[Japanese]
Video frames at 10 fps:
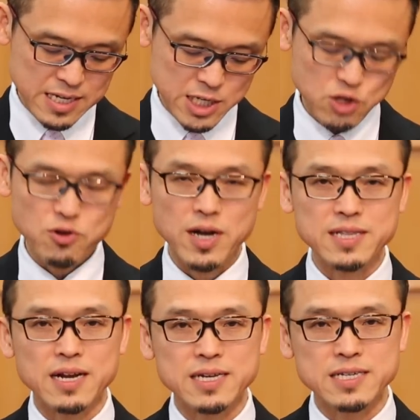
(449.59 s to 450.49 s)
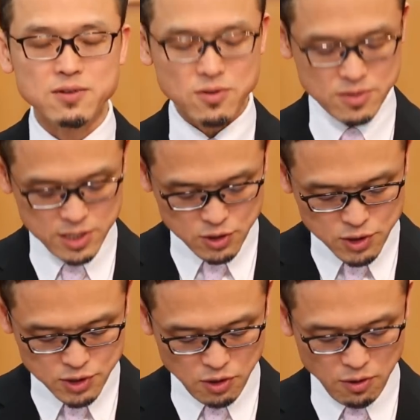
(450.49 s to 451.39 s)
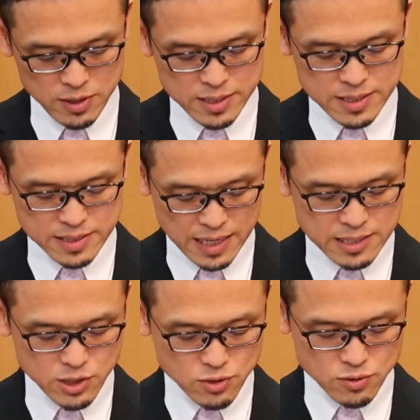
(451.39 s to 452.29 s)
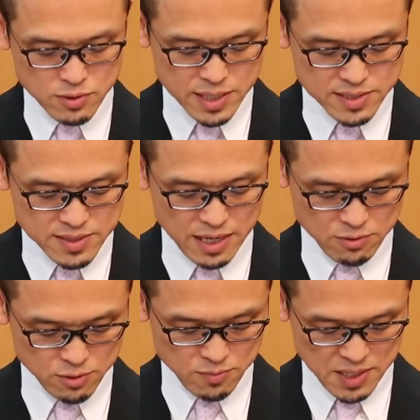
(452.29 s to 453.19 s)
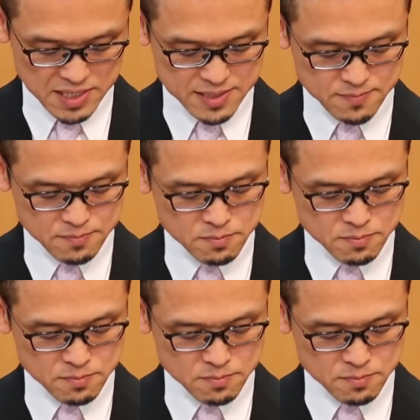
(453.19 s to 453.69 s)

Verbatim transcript: 使徒の働きの20章35節にある言葉です。